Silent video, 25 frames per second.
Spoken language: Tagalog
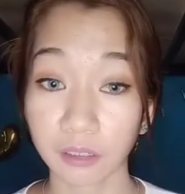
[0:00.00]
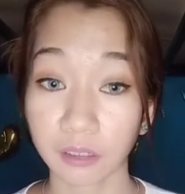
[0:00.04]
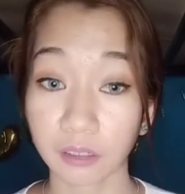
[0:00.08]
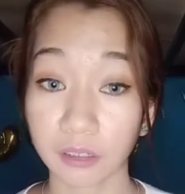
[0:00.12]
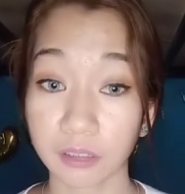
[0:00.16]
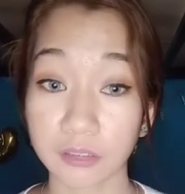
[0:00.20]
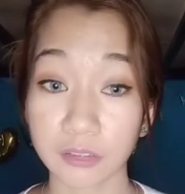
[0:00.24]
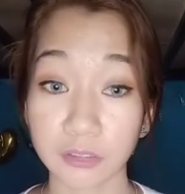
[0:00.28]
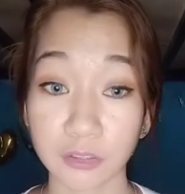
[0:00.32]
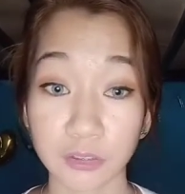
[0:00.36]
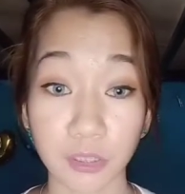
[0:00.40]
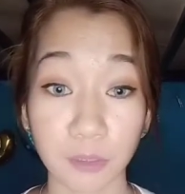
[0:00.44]

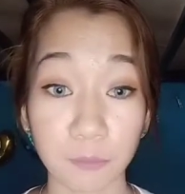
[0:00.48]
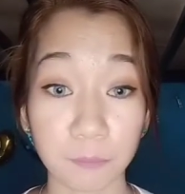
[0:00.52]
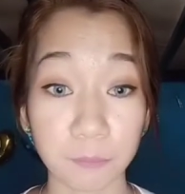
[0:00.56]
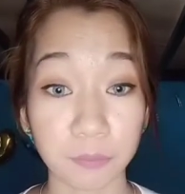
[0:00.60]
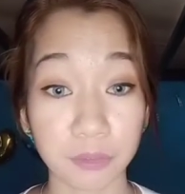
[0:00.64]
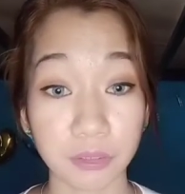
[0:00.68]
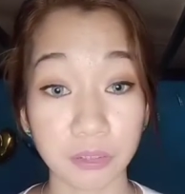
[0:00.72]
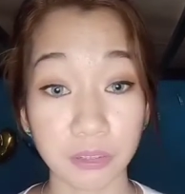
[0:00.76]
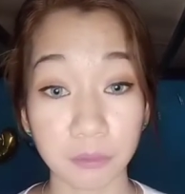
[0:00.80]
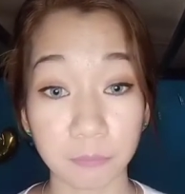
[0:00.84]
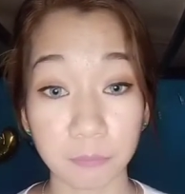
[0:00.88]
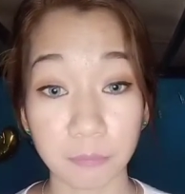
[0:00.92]
Kasi
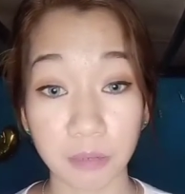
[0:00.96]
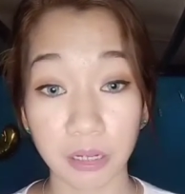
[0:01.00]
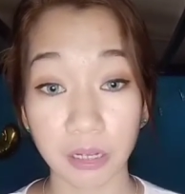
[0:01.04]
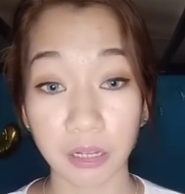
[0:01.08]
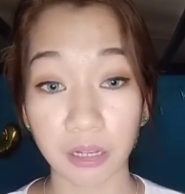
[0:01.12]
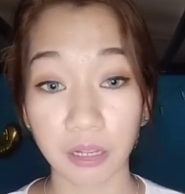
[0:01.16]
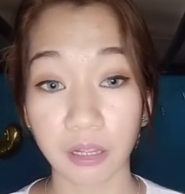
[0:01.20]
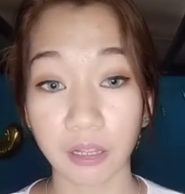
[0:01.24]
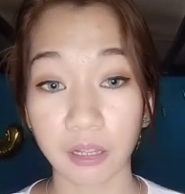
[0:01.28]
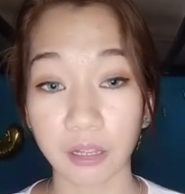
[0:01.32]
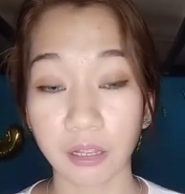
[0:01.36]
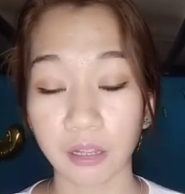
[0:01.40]
syempre, di ba,
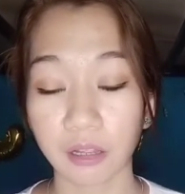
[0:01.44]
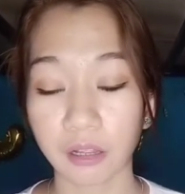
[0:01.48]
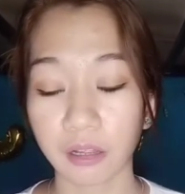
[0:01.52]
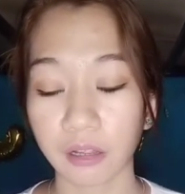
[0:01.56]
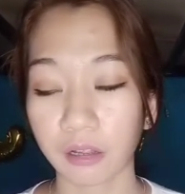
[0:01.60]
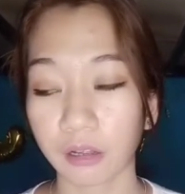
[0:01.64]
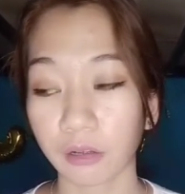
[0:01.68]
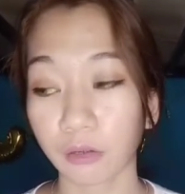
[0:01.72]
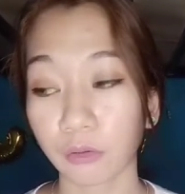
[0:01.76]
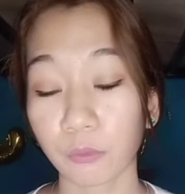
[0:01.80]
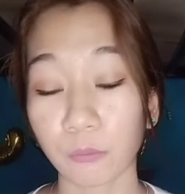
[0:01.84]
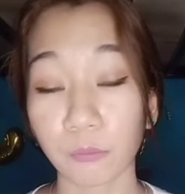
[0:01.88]

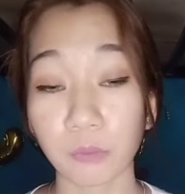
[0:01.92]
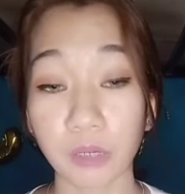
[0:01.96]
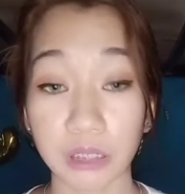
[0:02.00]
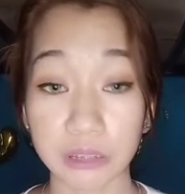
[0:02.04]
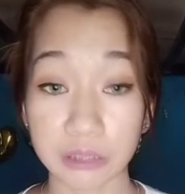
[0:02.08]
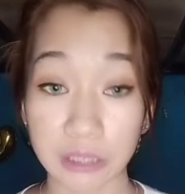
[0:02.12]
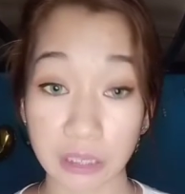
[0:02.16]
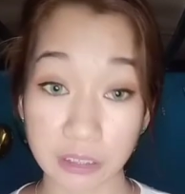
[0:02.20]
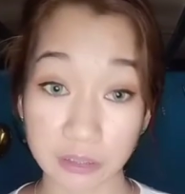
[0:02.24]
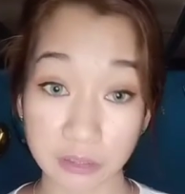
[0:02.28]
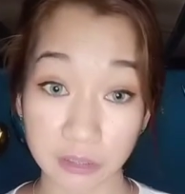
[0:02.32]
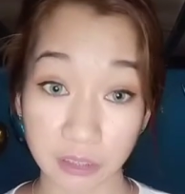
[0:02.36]
kung wala
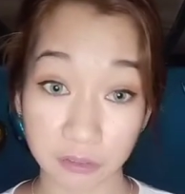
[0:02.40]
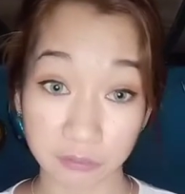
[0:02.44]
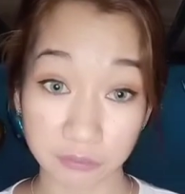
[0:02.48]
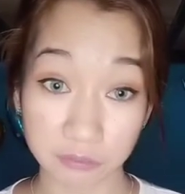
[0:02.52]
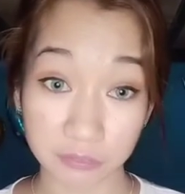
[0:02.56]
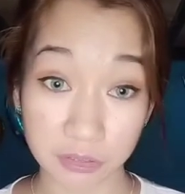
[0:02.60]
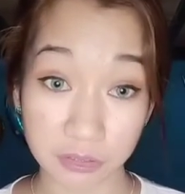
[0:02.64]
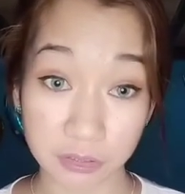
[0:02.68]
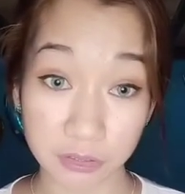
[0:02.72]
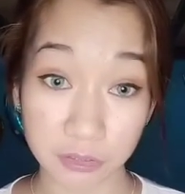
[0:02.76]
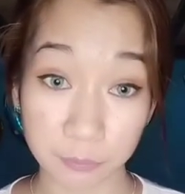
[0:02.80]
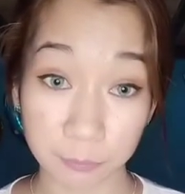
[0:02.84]
tayong
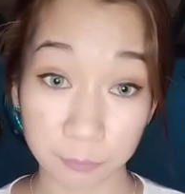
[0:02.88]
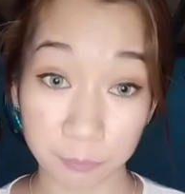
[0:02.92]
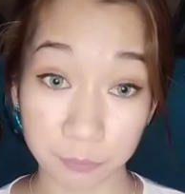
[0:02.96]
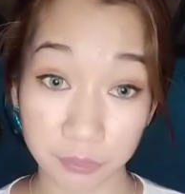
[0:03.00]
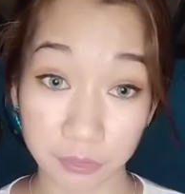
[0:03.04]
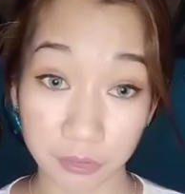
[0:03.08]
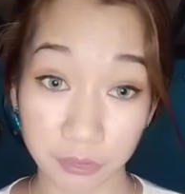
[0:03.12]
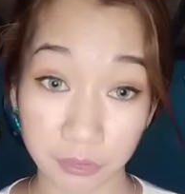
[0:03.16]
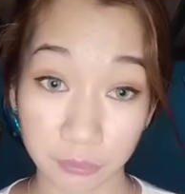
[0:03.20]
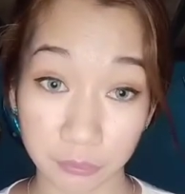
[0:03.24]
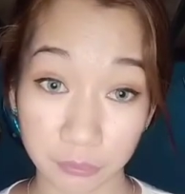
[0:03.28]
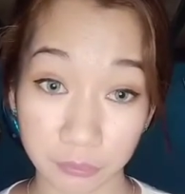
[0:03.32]
self-discipline,